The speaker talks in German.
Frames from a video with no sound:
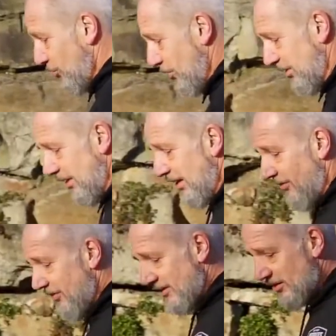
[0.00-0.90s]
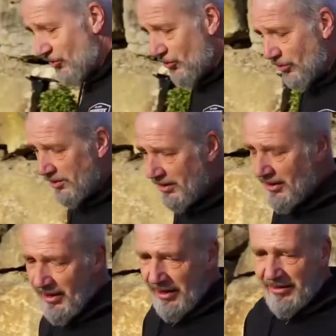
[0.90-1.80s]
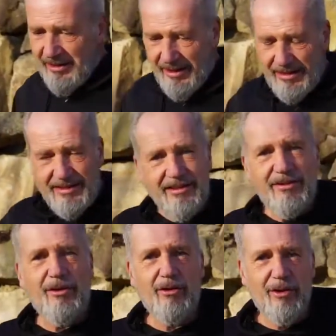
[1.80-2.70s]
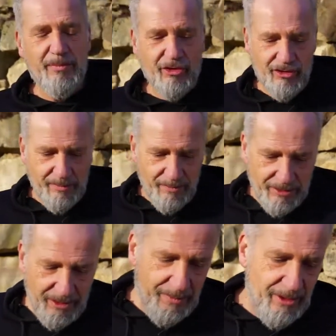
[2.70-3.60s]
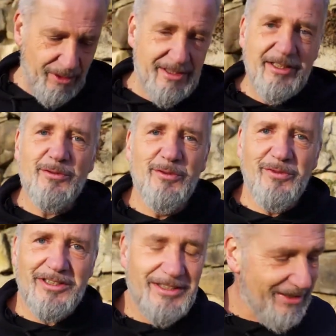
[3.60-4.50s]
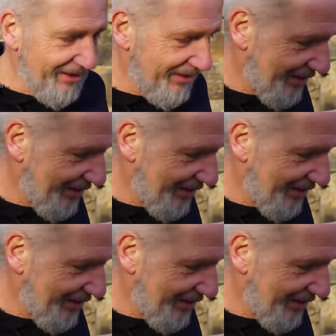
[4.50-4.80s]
schön, fährt sich schön, die nächste Saison kommt bestimmt und ich bin auch sehr zuversichtlich,